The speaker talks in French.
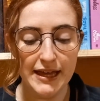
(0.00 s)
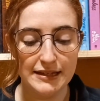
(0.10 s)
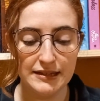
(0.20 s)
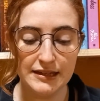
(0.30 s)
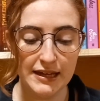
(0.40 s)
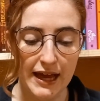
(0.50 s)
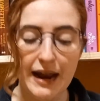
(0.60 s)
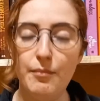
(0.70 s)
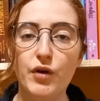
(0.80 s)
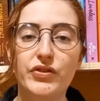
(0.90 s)
si elle
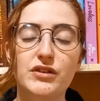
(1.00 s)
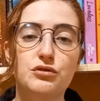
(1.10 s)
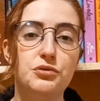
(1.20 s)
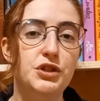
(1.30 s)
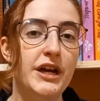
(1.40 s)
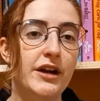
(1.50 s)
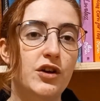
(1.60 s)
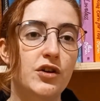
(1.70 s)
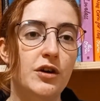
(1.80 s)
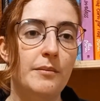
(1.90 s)
aborde des sujets
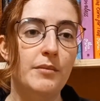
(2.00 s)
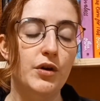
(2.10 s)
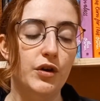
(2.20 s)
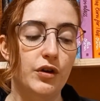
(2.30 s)
comme